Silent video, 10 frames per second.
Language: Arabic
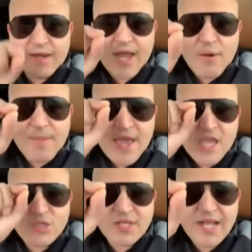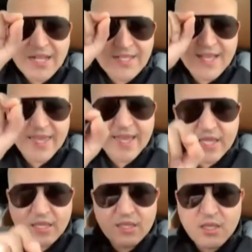ما ماهيش يتعدى
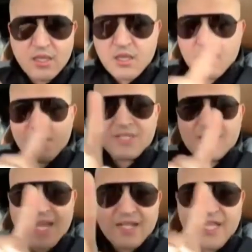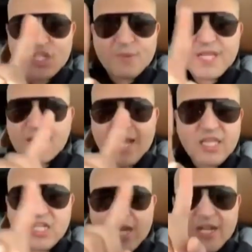كيك ما تتعداش ما
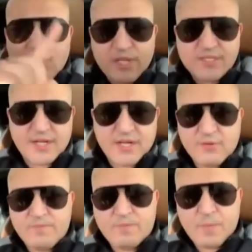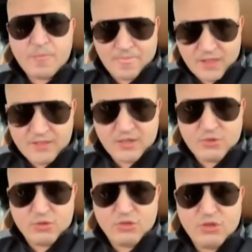تتعداش على التوانسه راه
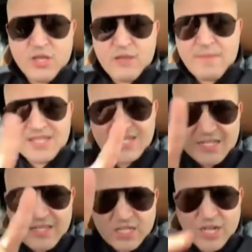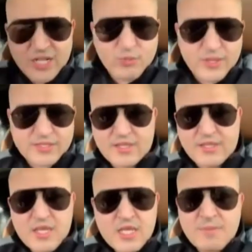داكوردو ما تتعداش على التوانسه
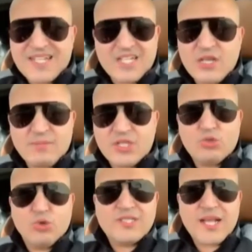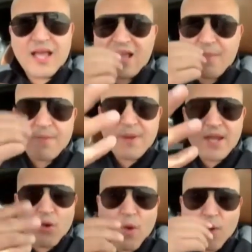ما تنجمش تونس اكبر
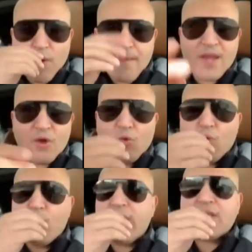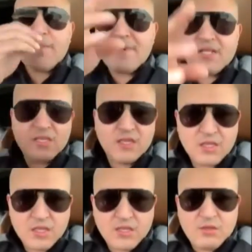منك واقوى منك وباللي تحب انت
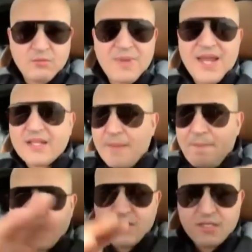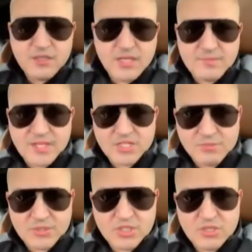بالي تحب انت اللي
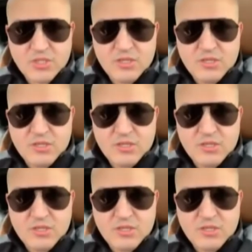متحشمش